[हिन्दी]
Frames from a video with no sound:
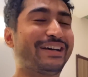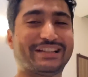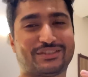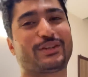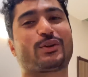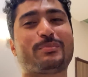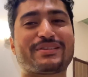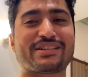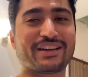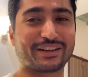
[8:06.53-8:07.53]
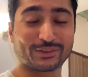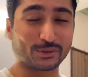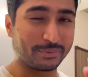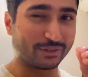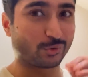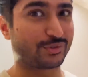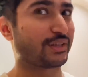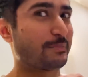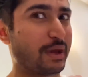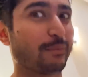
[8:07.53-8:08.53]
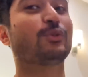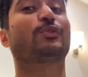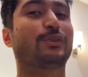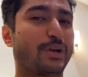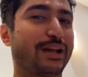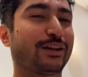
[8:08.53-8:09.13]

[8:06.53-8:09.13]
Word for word: इंस्टा के ऊपर ये कर रहे थे तो मैंने सोचा कि मैं भी इसको ट्राई